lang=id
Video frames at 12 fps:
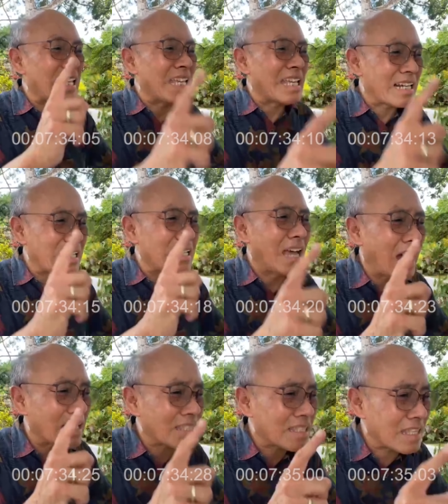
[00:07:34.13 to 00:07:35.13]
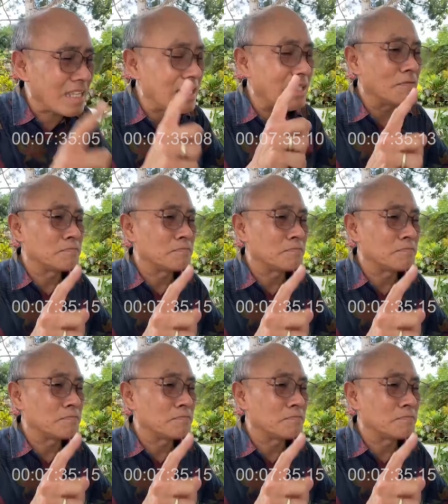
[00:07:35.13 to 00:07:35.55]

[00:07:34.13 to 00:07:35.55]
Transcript: iri hati.